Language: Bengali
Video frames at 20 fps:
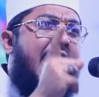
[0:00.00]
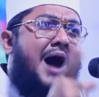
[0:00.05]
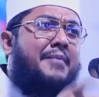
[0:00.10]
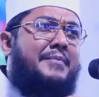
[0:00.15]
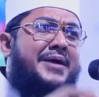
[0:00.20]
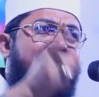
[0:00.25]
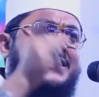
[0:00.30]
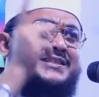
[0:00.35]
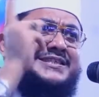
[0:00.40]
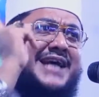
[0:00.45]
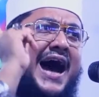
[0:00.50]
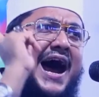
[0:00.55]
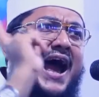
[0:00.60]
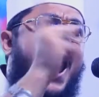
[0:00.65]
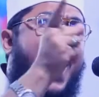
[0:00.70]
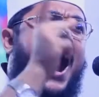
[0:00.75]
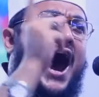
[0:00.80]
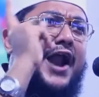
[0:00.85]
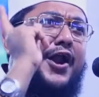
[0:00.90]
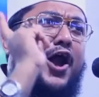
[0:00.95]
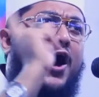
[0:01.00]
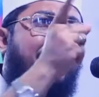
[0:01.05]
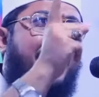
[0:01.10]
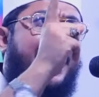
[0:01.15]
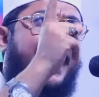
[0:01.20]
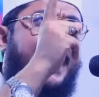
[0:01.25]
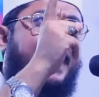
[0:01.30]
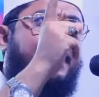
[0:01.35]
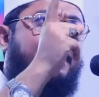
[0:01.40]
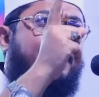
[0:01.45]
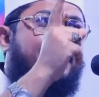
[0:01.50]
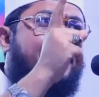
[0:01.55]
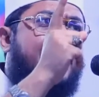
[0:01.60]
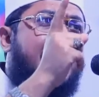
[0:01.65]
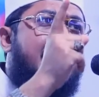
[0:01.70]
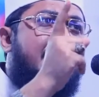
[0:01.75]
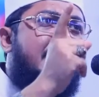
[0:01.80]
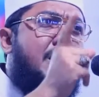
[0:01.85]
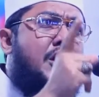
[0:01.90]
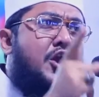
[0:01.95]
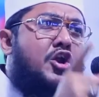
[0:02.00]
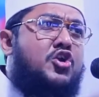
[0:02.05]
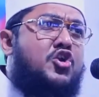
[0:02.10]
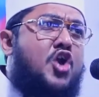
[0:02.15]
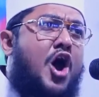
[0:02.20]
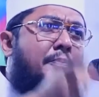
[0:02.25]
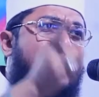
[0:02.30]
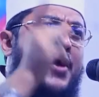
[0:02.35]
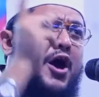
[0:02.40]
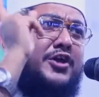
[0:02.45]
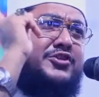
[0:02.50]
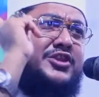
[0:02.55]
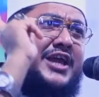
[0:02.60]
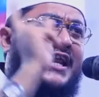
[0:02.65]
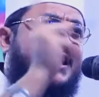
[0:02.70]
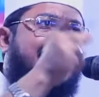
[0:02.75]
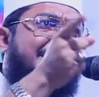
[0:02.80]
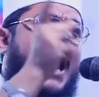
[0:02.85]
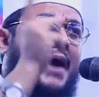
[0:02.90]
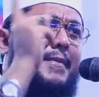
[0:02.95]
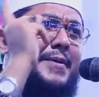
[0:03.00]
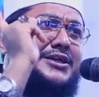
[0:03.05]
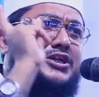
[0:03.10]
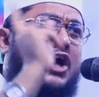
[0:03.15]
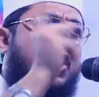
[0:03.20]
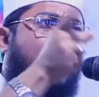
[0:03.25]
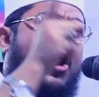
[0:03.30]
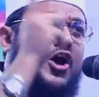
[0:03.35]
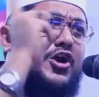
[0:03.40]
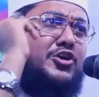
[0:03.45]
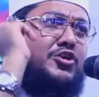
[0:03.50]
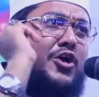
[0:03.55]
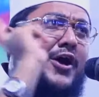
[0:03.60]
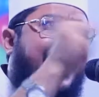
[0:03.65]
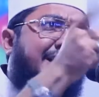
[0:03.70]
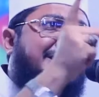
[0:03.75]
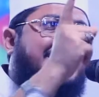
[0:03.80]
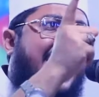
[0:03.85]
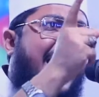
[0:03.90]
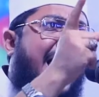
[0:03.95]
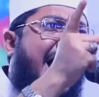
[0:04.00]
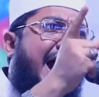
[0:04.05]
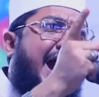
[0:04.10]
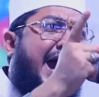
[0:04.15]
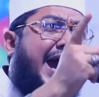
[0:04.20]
আমি সায়া নবী নবীয়তের দাবি যখন করেছে